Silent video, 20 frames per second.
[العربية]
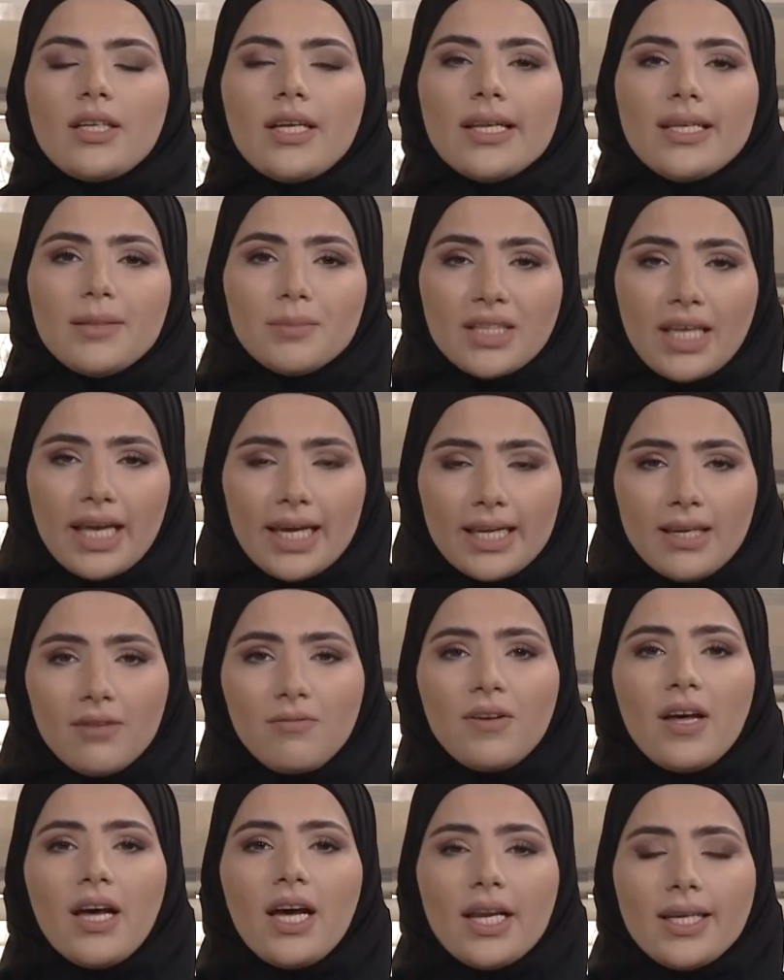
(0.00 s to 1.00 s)
يلي
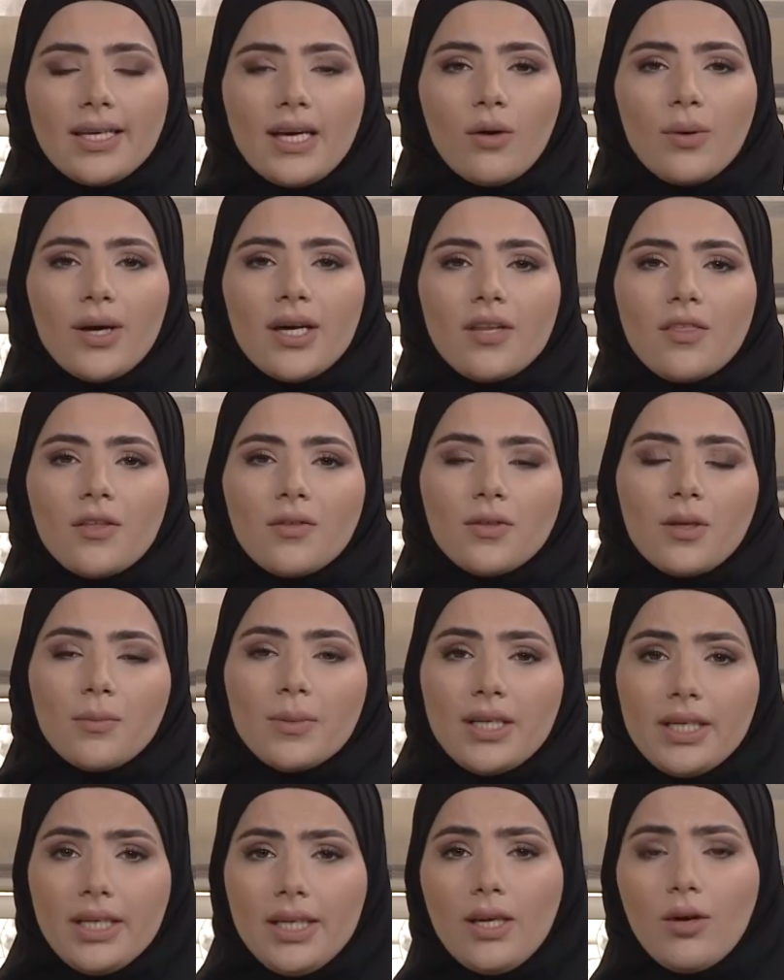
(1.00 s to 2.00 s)
بتخلفها الكوارث
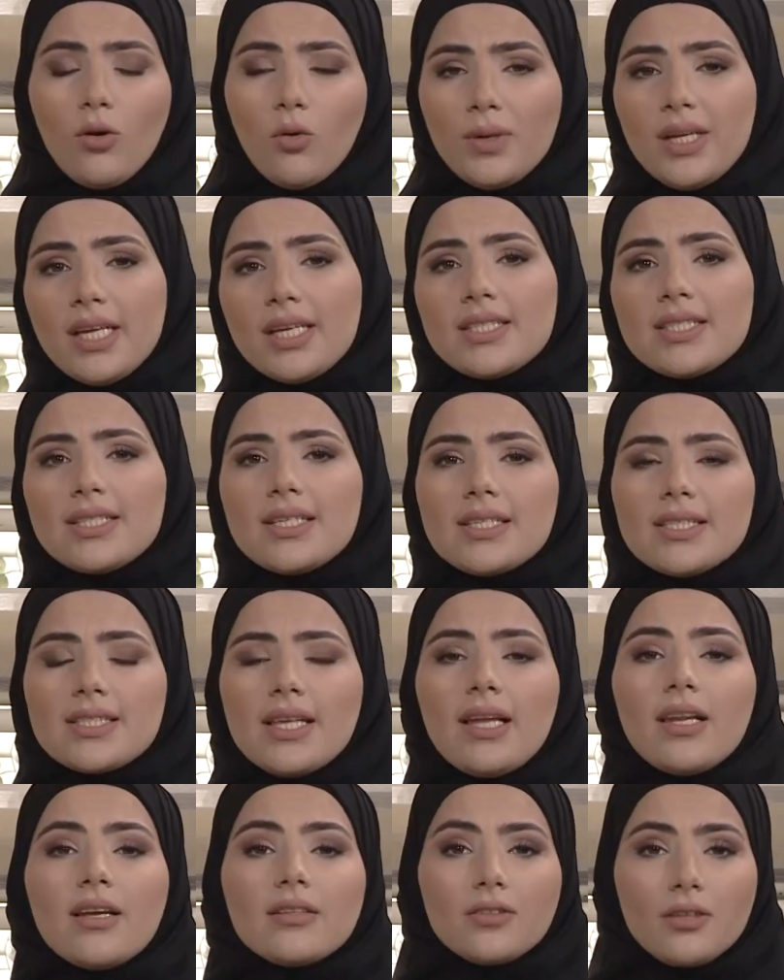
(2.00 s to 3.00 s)
الطبيعية ومنها
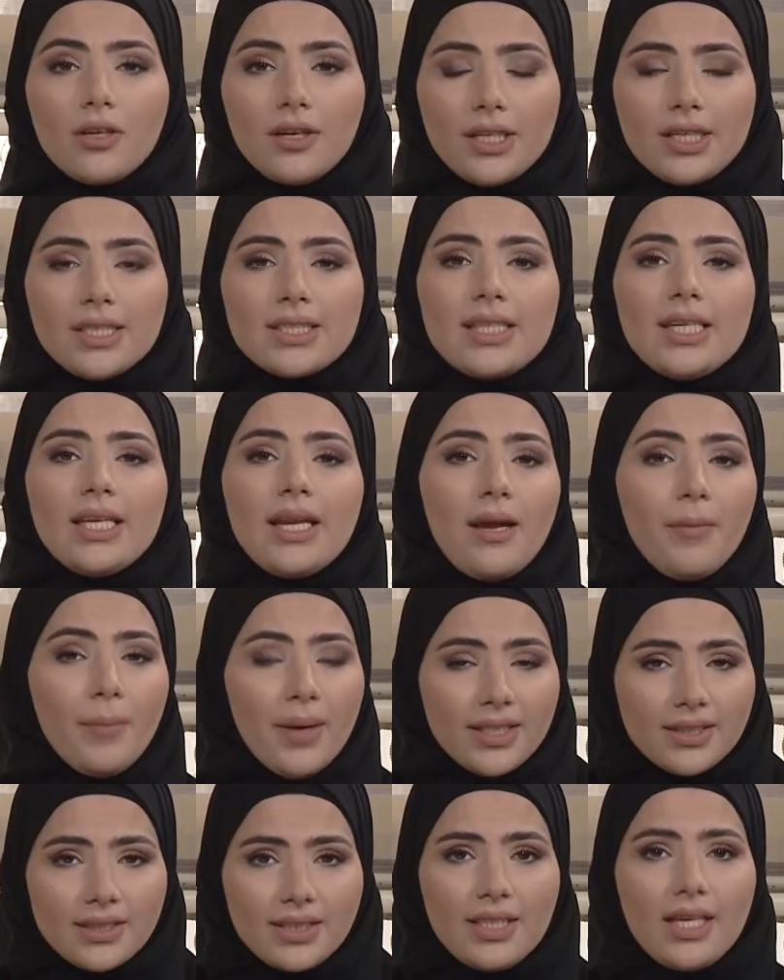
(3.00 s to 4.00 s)
الزلزال أضرار كتيرة
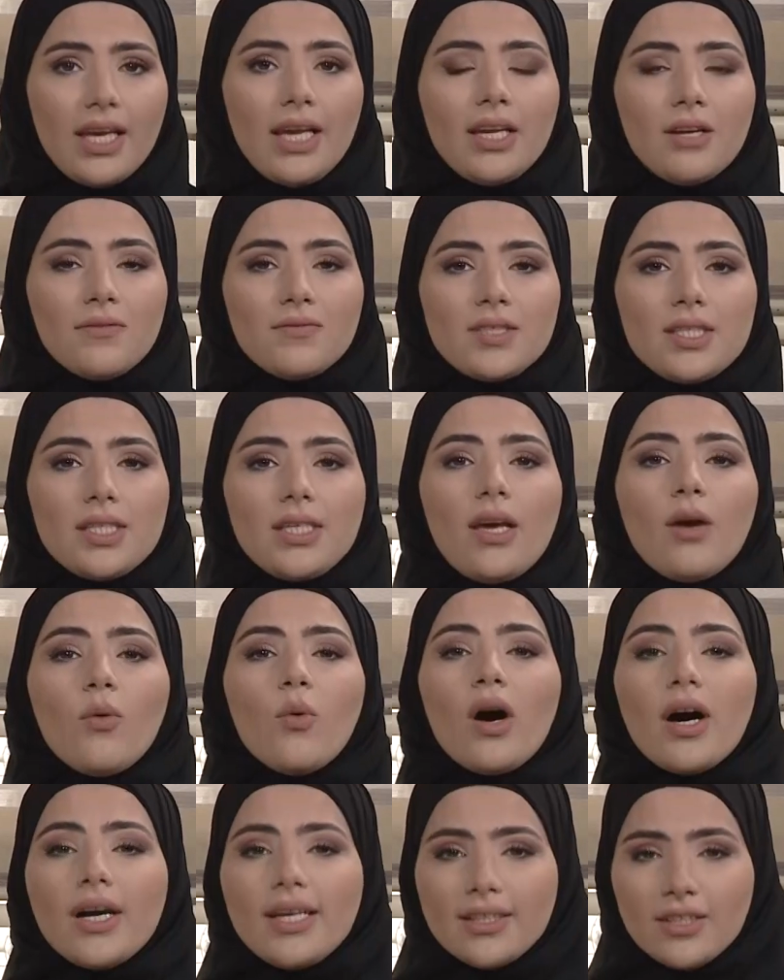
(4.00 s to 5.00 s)
مادية نفسية
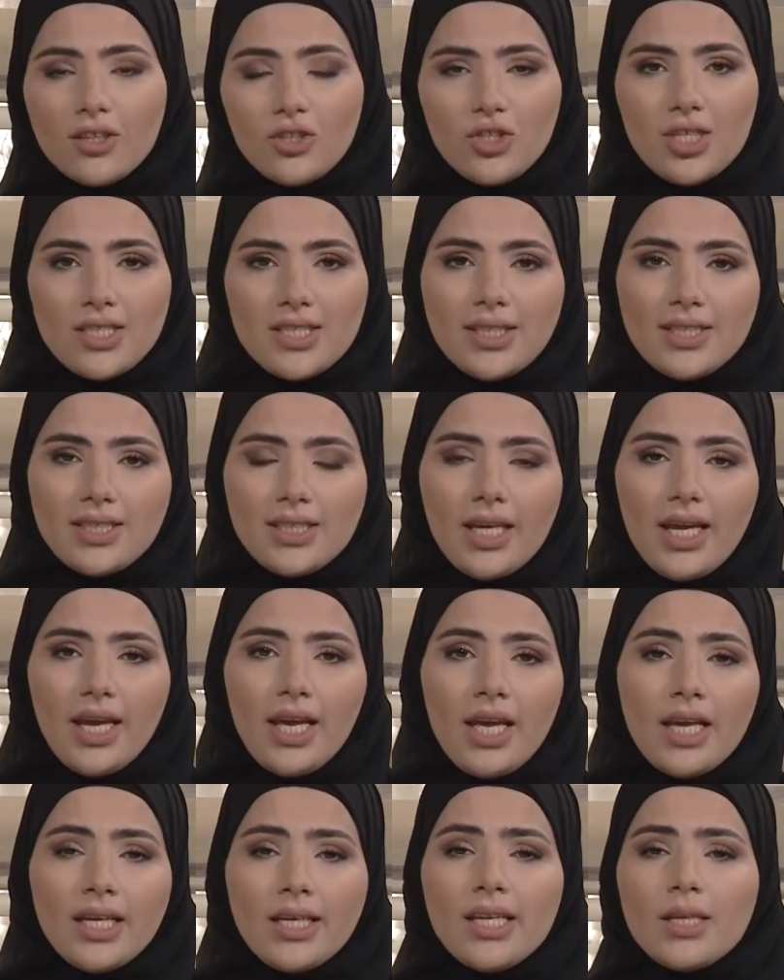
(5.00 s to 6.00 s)
وأيضا جسدية
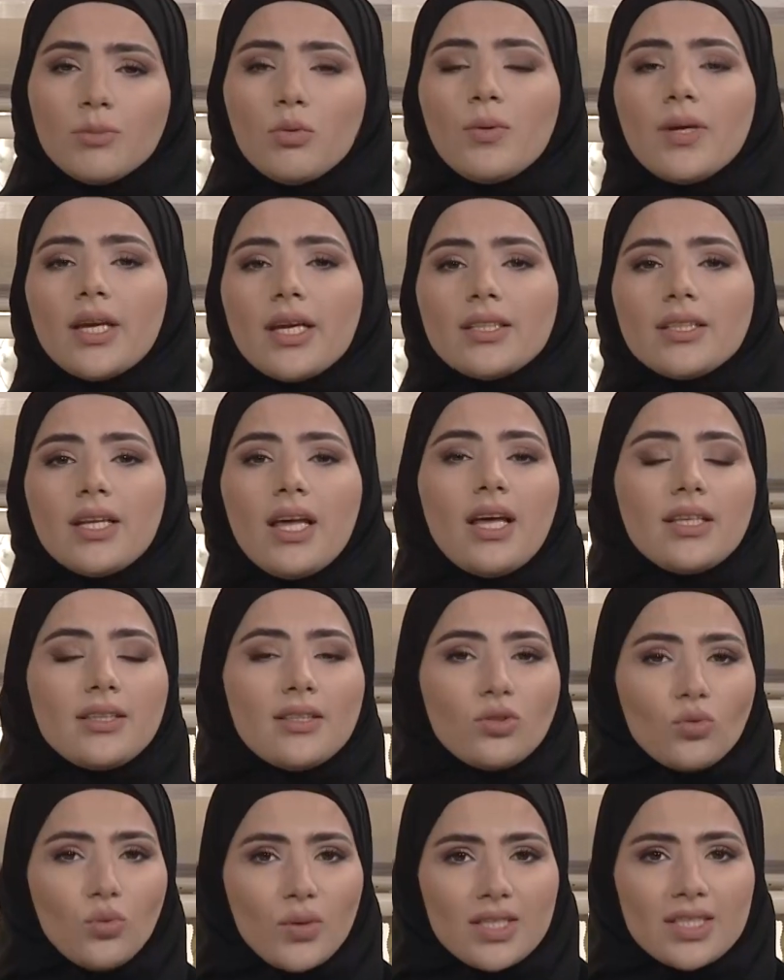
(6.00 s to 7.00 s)
يلي ممكن
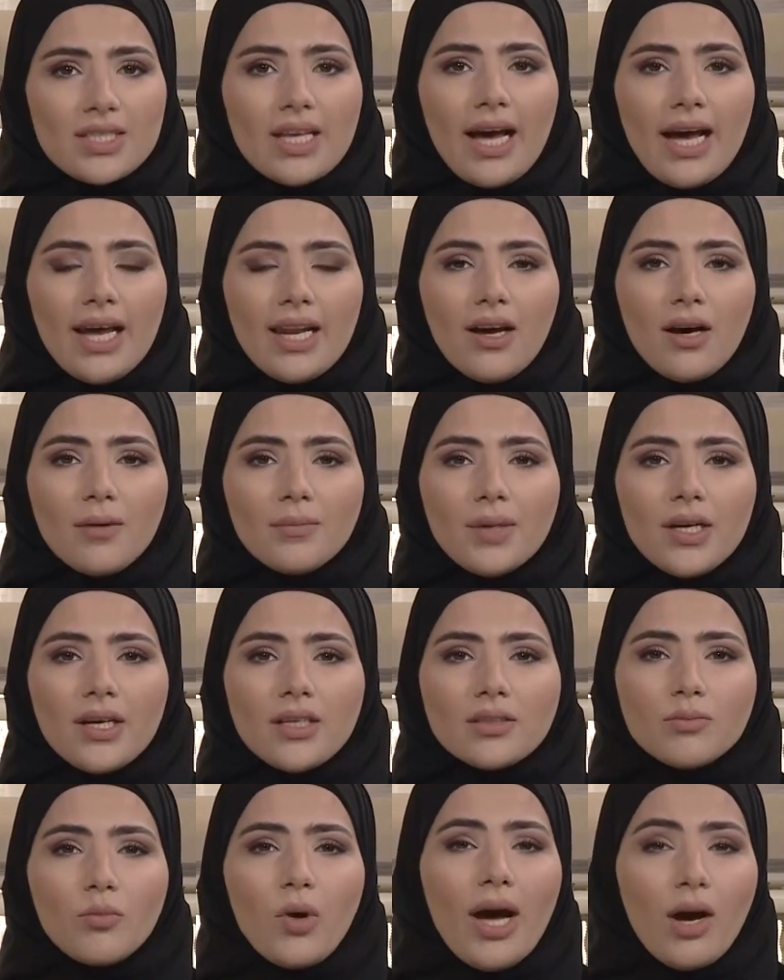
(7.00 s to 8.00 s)
تتوزع على
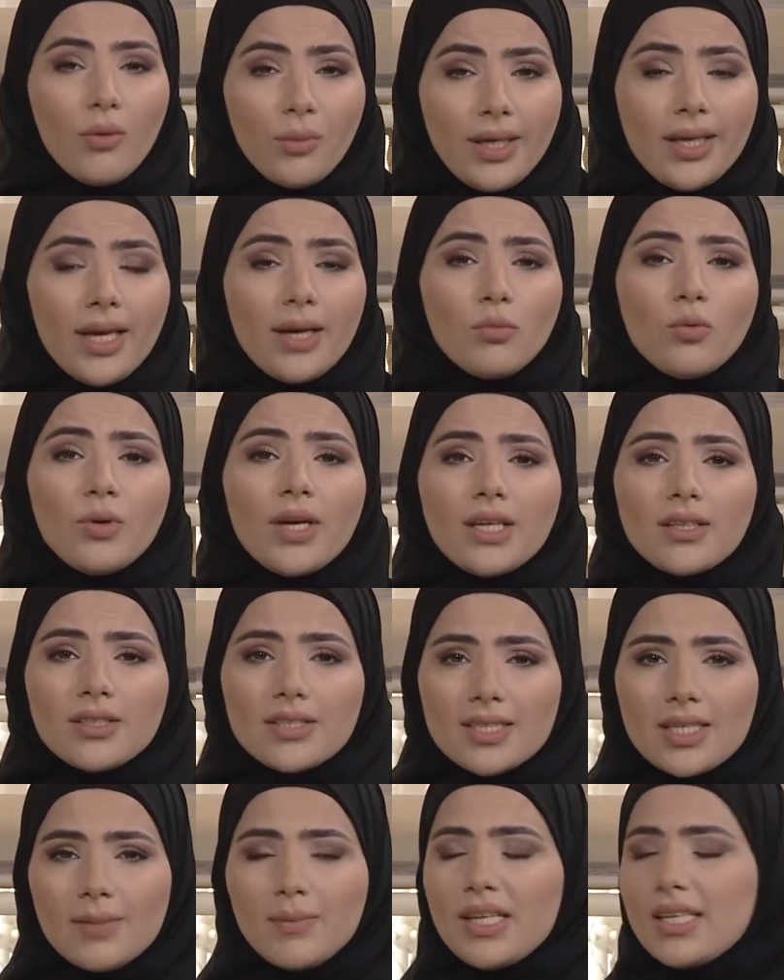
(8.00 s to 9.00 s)
أمراض معوية ممكن
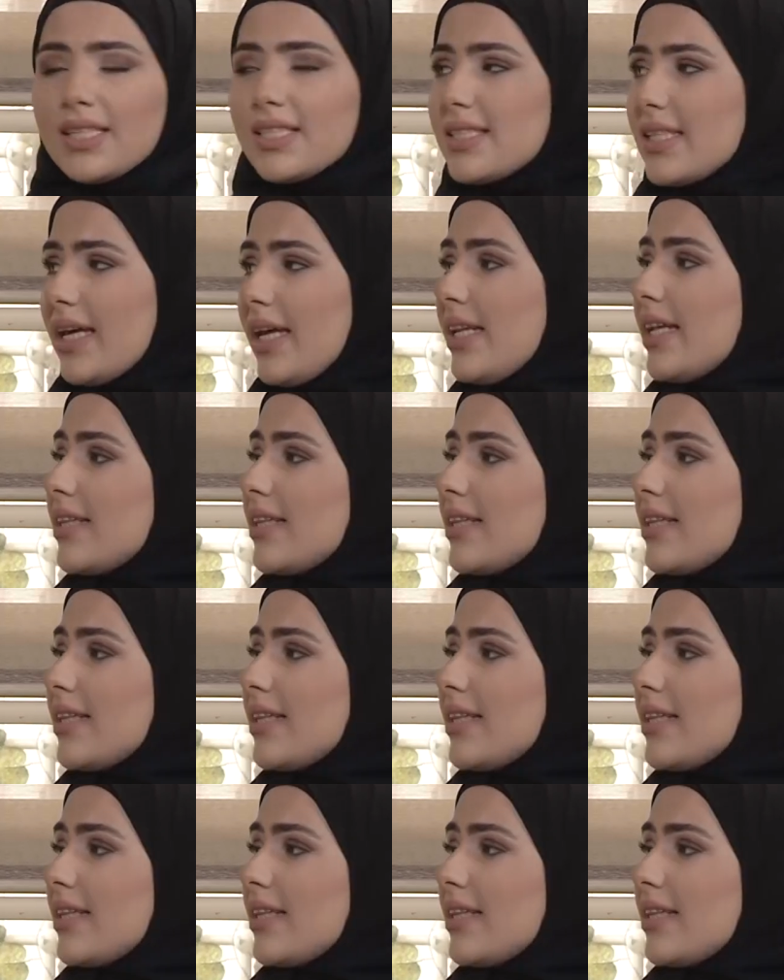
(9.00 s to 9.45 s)
تصيب الإنسان